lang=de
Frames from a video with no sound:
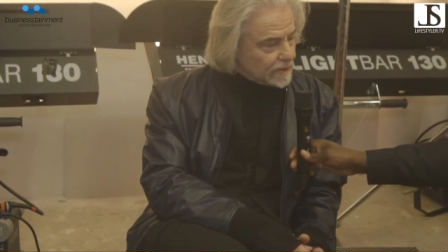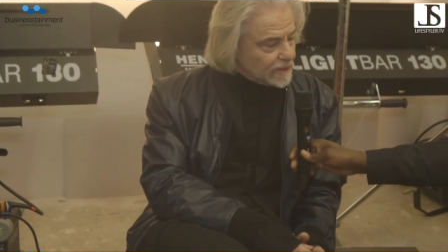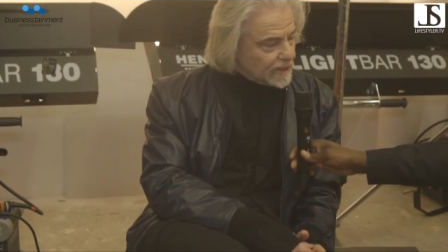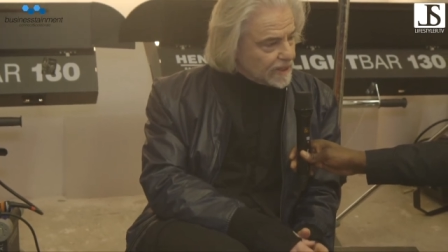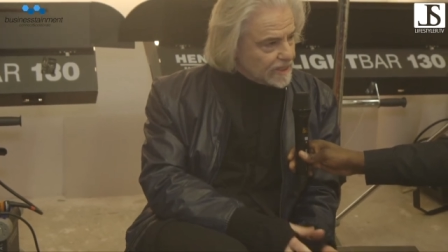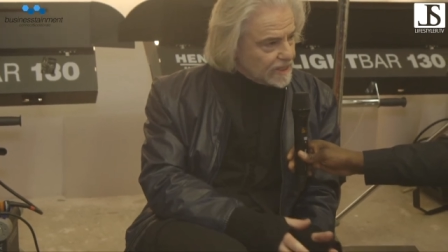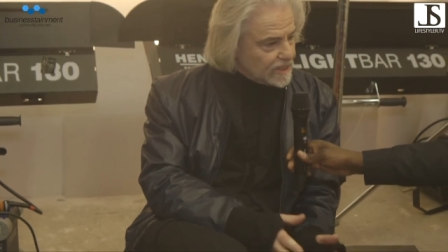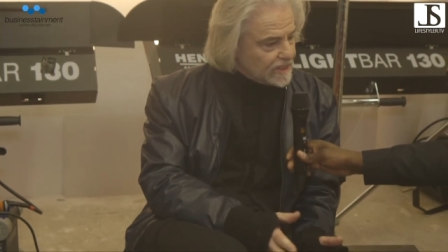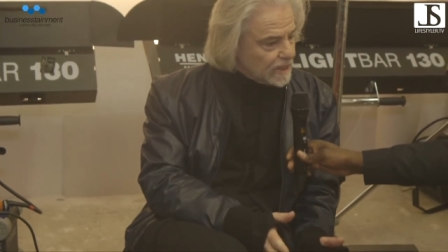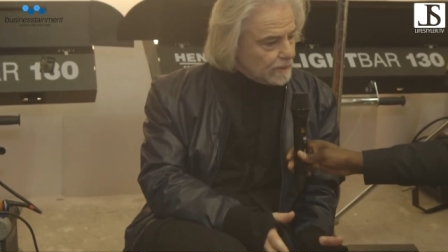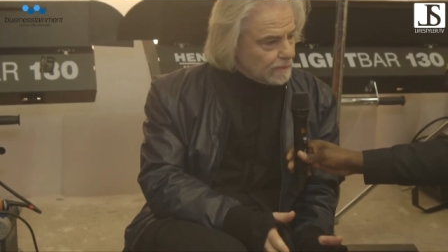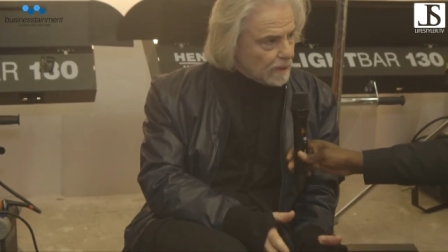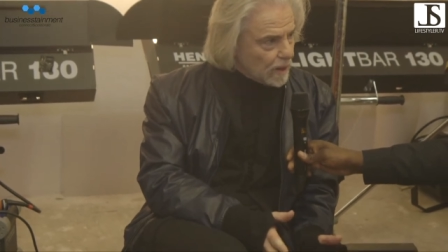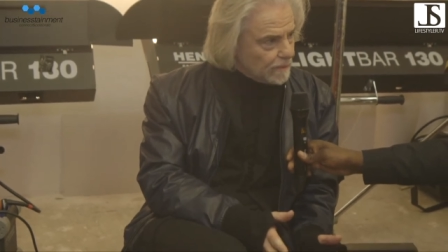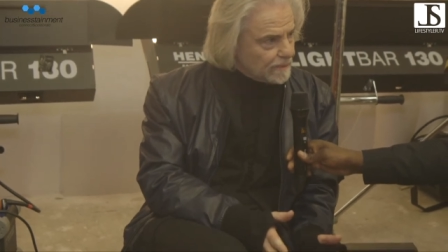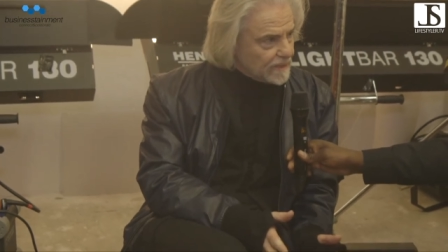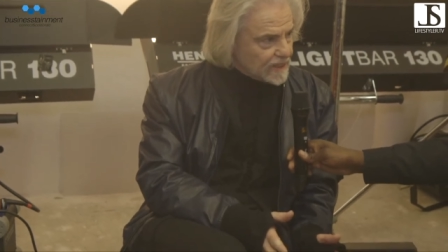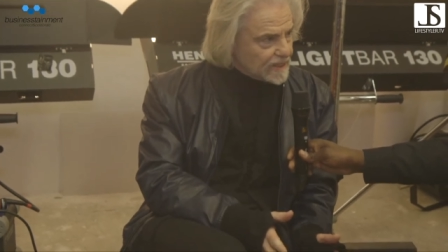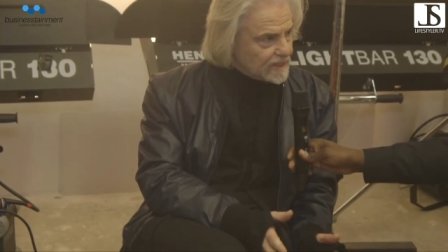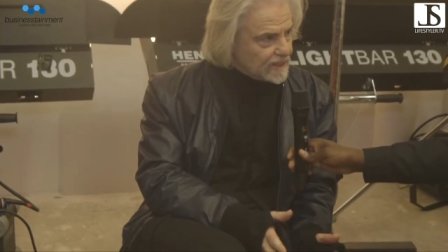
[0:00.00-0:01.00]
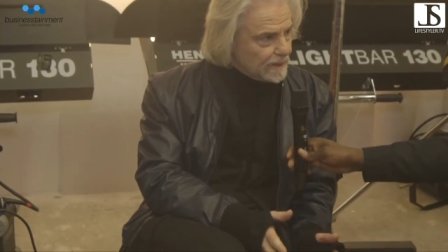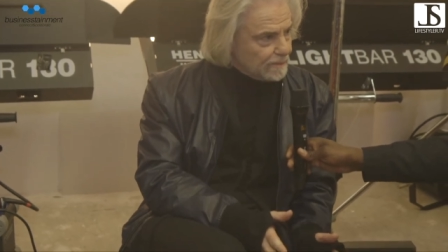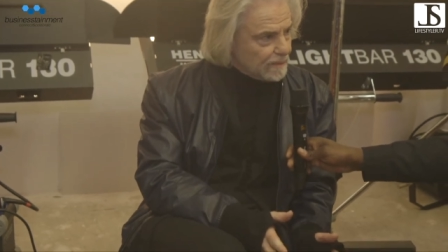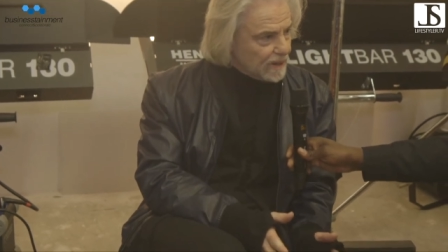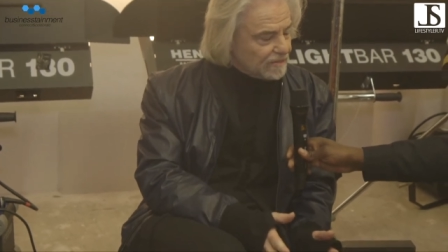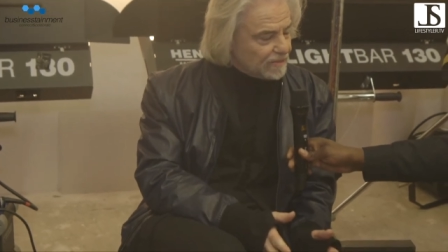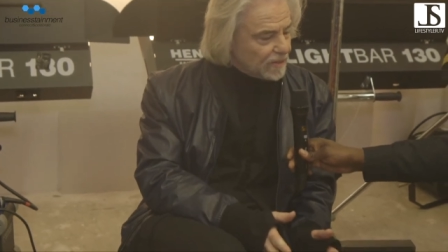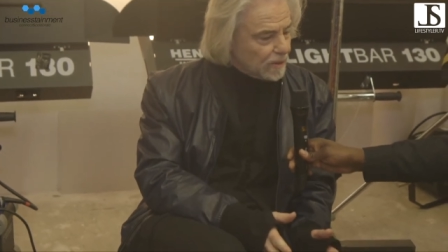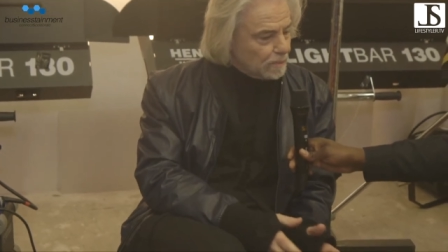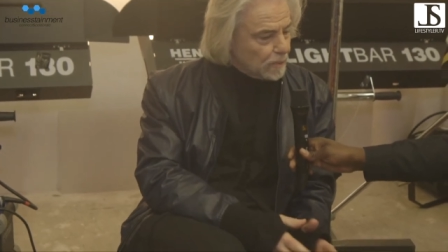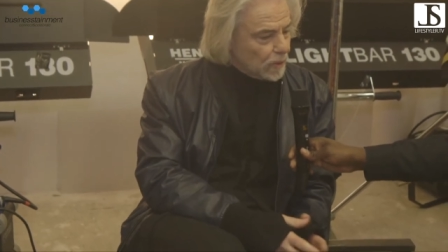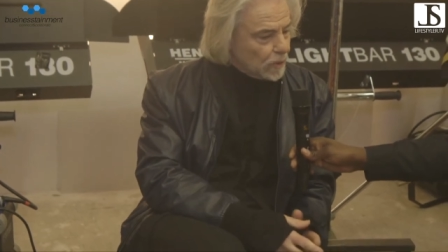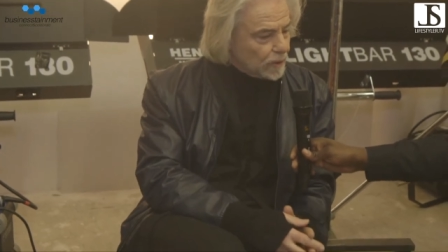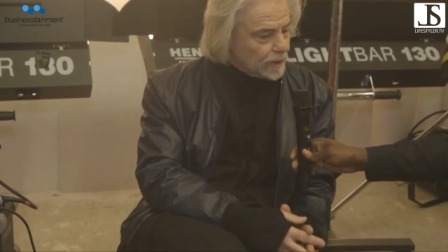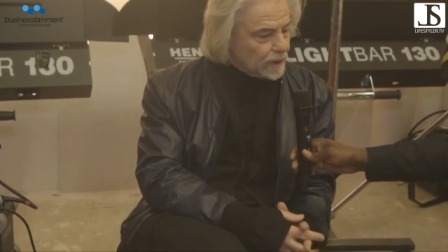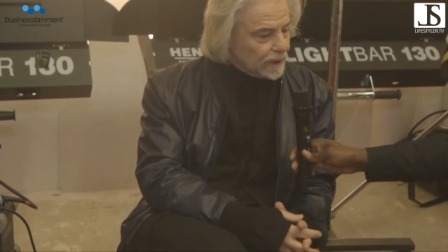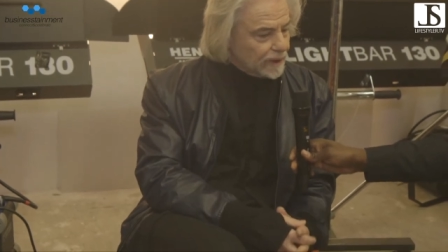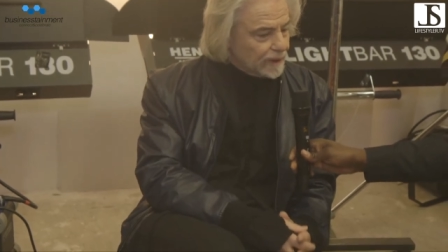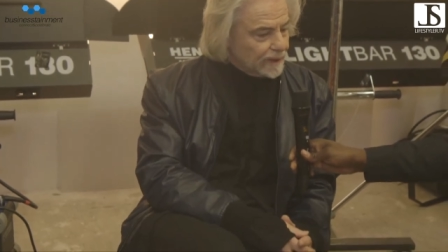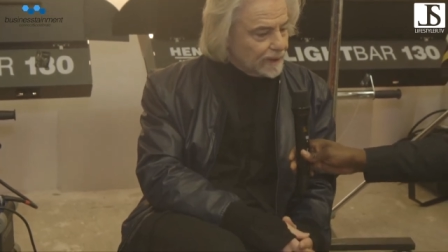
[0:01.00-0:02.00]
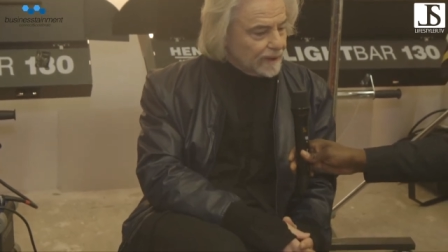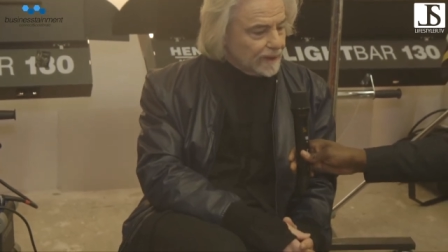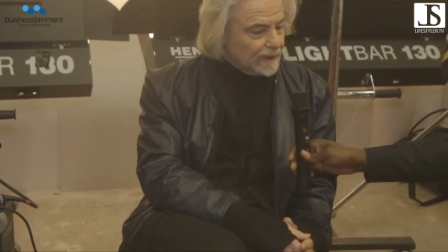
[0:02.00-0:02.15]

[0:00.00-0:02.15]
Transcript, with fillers: Und das ist ja überhaupt das Thema von Mode.